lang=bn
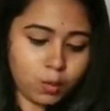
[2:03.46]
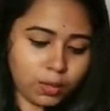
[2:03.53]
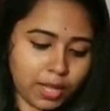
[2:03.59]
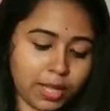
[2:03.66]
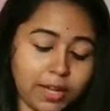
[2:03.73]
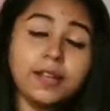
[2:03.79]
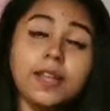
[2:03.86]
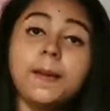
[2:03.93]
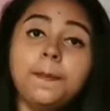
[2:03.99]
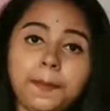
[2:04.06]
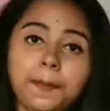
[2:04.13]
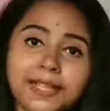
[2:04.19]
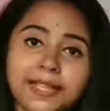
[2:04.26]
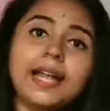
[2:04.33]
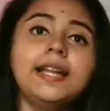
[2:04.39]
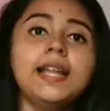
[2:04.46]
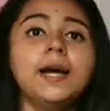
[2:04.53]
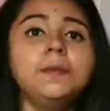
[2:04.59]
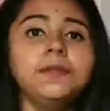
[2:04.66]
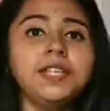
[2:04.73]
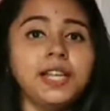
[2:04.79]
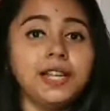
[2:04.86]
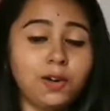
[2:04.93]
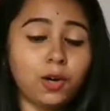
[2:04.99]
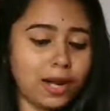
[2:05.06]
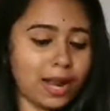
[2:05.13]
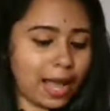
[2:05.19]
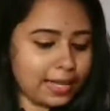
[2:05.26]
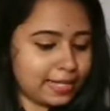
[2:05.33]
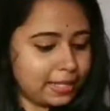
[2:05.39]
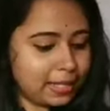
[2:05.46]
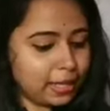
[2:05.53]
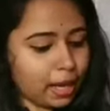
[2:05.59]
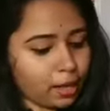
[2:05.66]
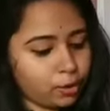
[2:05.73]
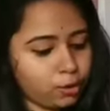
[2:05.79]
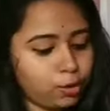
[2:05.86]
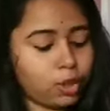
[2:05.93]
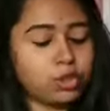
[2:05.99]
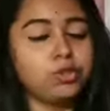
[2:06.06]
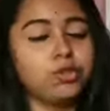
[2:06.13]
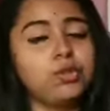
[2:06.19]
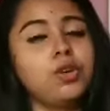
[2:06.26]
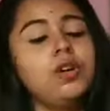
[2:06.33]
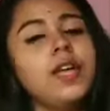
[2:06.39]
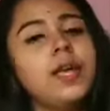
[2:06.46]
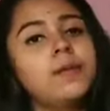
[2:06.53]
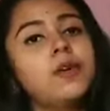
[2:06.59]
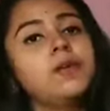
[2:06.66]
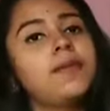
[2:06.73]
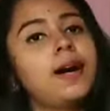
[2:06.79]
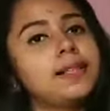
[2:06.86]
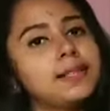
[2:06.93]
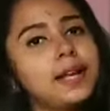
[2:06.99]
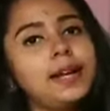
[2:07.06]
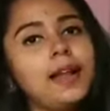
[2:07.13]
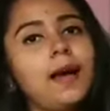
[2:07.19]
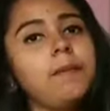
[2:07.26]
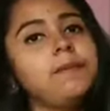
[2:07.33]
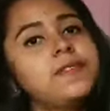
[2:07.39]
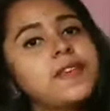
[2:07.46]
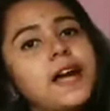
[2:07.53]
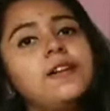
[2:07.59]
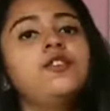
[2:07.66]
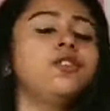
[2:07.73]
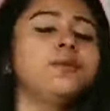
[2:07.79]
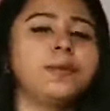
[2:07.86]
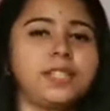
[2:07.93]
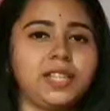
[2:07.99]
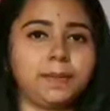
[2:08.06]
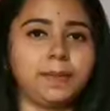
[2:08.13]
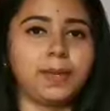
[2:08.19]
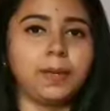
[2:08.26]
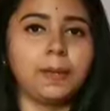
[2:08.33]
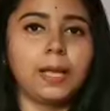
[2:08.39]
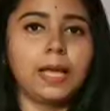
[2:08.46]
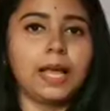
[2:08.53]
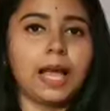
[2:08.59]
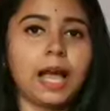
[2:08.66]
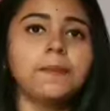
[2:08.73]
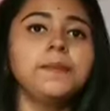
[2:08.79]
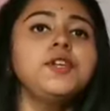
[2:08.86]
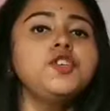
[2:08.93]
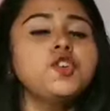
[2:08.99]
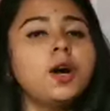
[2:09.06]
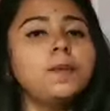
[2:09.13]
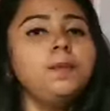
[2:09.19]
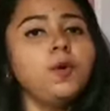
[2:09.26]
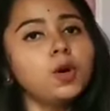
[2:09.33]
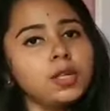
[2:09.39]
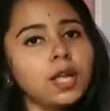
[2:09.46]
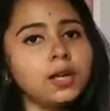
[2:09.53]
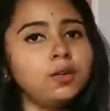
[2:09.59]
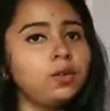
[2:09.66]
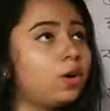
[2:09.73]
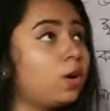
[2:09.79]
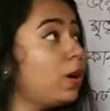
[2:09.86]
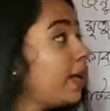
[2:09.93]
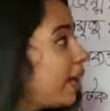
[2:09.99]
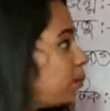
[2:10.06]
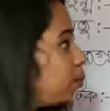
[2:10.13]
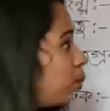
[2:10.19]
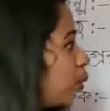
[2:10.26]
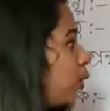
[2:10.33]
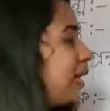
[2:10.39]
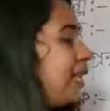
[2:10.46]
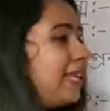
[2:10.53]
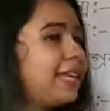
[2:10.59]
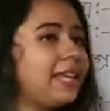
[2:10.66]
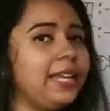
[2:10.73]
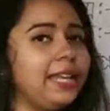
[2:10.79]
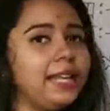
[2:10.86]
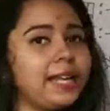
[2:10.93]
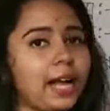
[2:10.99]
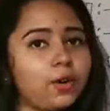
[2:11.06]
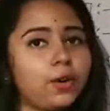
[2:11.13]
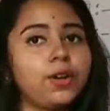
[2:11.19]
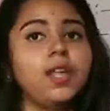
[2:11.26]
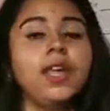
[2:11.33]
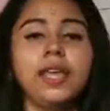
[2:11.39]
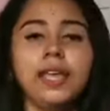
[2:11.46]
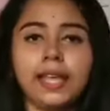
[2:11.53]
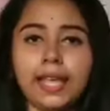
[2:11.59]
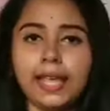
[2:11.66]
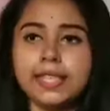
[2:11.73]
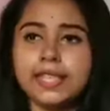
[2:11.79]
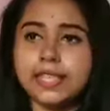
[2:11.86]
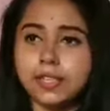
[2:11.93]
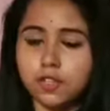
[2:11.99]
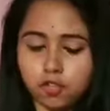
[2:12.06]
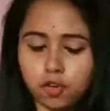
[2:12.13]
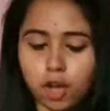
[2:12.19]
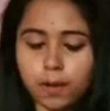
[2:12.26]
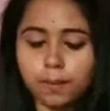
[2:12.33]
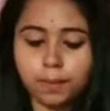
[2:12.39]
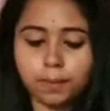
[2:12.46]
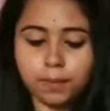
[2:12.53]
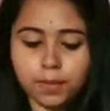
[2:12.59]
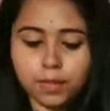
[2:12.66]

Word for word: উনার পিতার নাম ছিল রাজনারায়ণ দত্ত এবং মাতার নাম জাহ্নবী দেবী আমি সব কথাগুলো এই বোর্ডে লিখিনি কারণ এই সব